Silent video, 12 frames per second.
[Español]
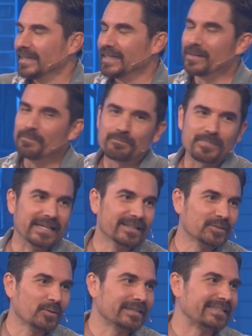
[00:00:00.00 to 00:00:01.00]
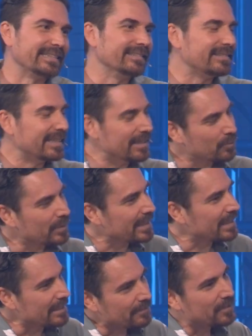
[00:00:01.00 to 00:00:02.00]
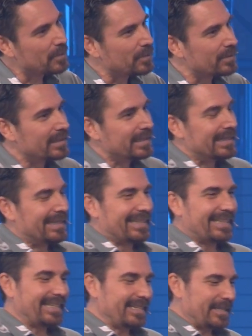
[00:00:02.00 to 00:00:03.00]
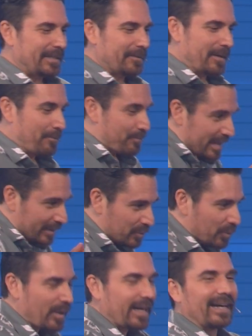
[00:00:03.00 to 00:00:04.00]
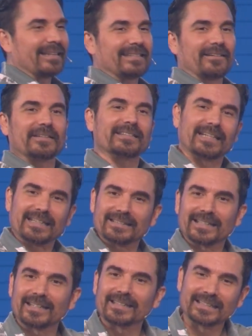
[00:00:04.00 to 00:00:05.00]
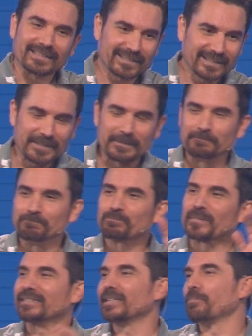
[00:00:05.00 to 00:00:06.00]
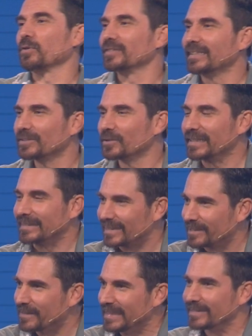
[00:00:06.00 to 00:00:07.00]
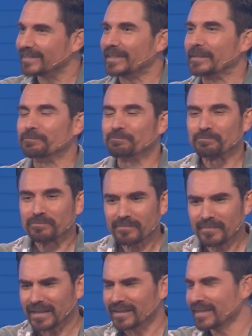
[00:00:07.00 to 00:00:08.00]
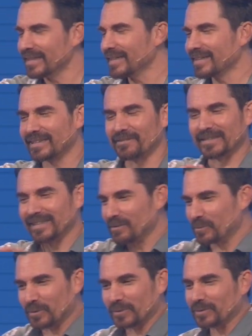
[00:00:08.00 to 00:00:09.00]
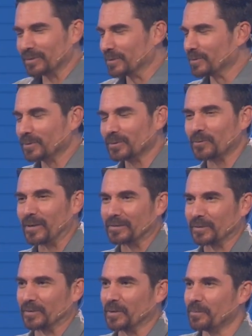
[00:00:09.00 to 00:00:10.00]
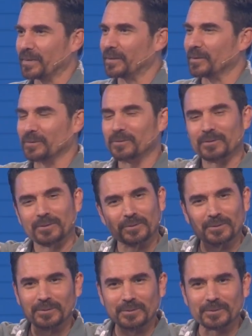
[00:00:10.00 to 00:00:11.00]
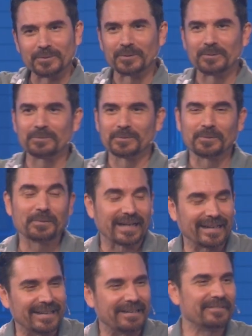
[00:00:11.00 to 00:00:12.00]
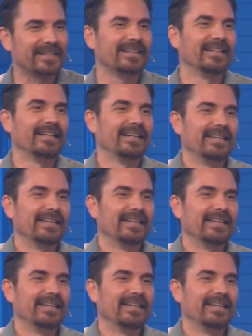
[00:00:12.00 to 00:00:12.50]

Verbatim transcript: y empiezo a sentir un alivio y empiezo a, atravesar esa, ese, mm, ese, proceso de entrevista y atravesé algunos, algunos cuantos, ¿no? Pero algunos otros no, no, no me agarraban.